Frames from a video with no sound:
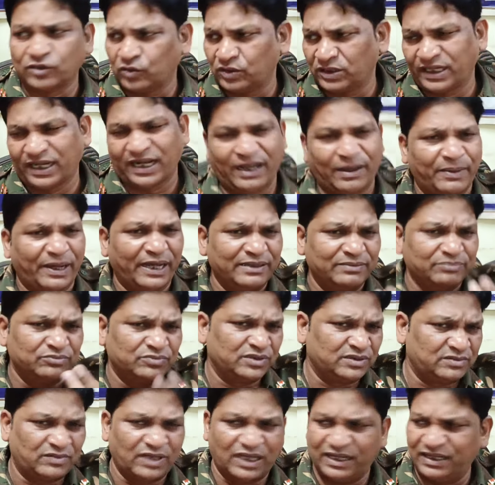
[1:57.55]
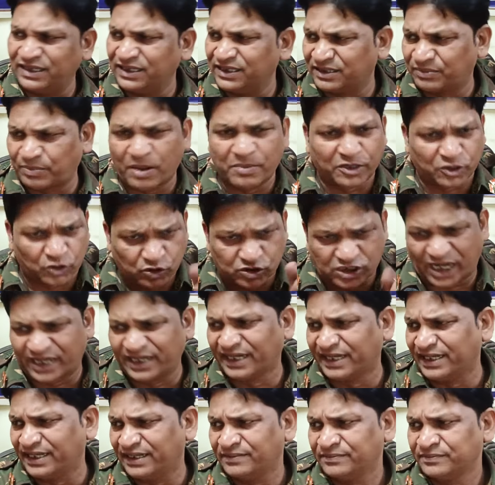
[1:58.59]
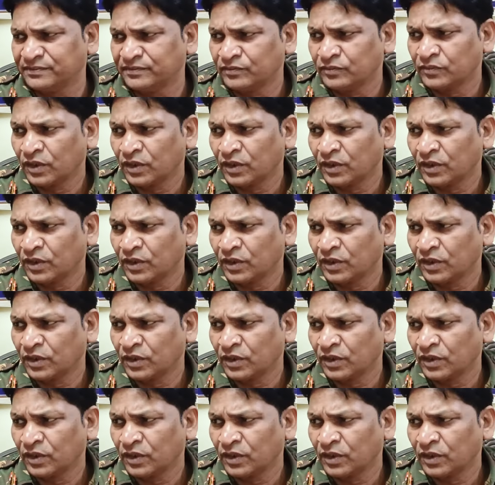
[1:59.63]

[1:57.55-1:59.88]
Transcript: तो उन्होंने कहा भाई इन पर भरोसा नहीं है